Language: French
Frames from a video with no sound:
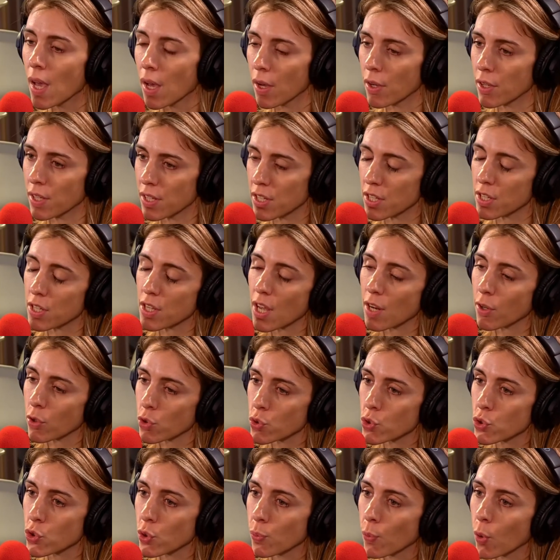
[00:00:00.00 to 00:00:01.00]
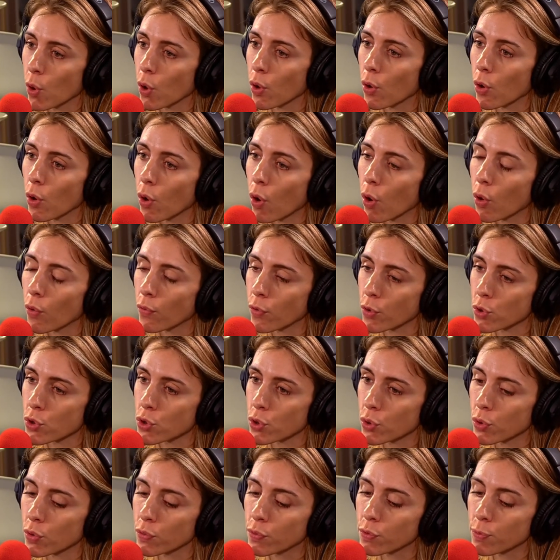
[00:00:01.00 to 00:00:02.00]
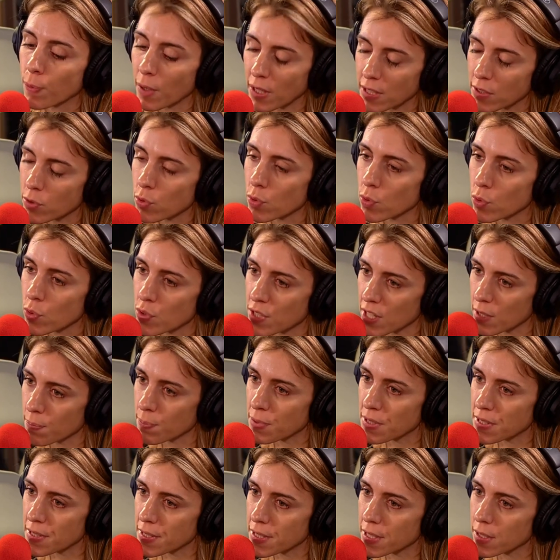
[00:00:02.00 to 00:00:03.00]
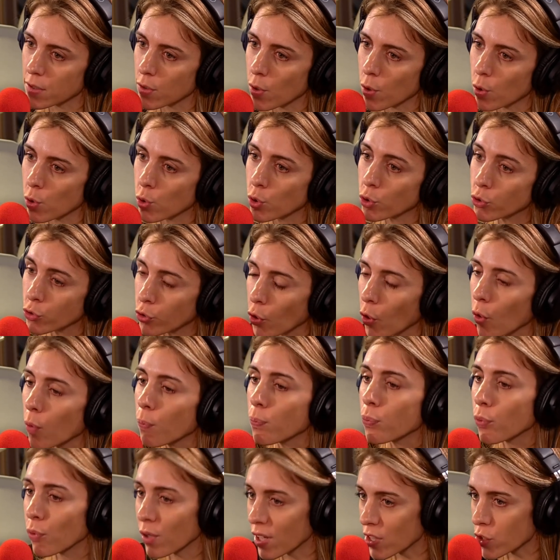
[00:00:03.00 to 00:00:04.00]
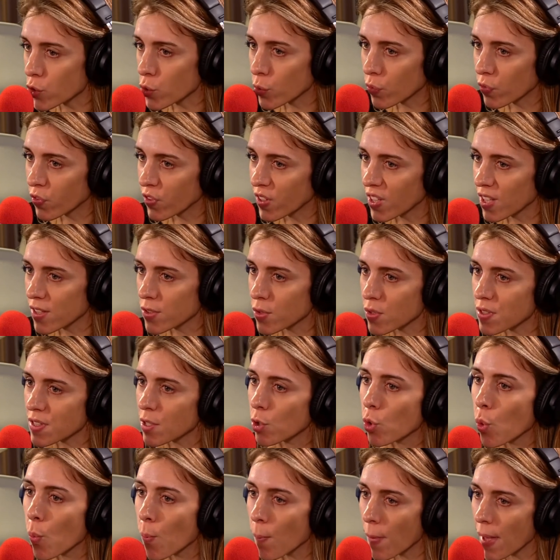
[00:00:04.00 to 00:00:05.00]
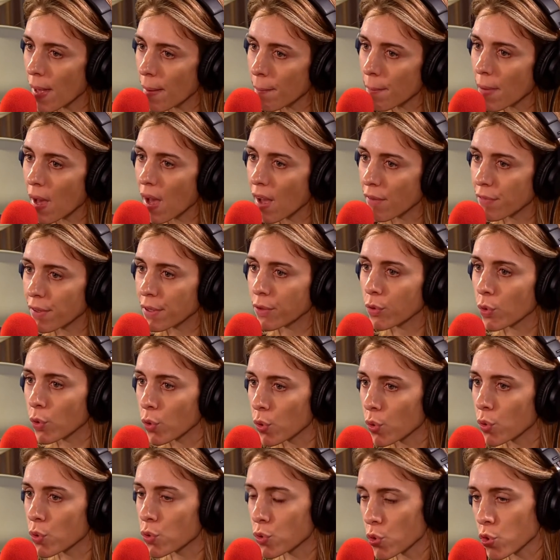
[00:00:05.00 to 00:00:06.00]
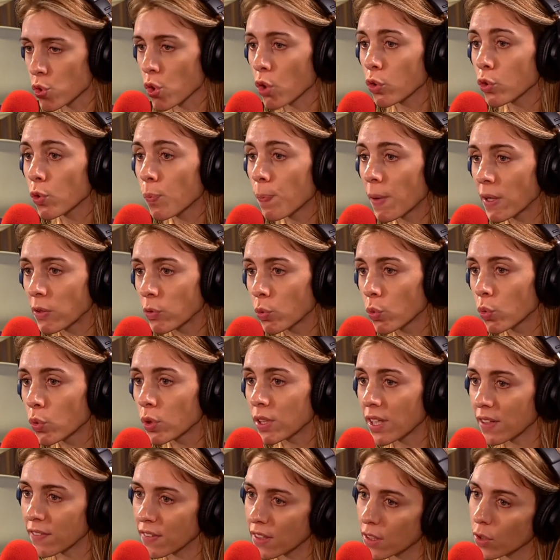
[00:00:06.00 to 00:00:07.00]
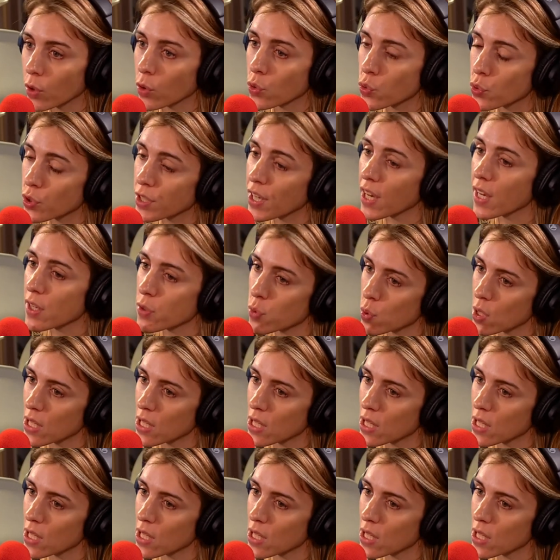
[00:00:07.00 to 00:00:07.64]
Et, alors justement, en revanche, vous parlez de, cette piscine, le temps pour la chauffer, est-ce que c'est le même avec ce genre de panneau qu'avec du gaz ou de